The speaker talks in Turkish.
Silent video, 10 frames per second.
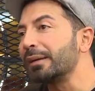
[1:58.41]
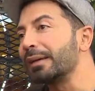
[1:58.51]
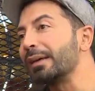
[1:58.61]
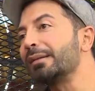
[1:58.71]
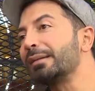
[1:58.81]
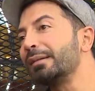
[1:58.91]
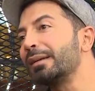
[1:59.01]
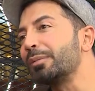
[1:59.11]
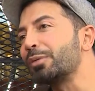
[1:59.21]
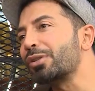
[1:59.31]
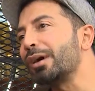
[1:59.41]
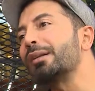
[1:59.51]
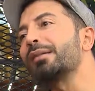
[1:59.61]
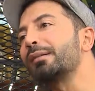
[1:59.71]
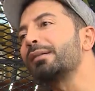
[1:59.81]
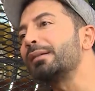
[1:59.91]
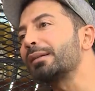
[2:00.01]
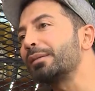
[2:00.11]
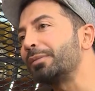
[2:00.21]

genetiğinde de bu çaresizlik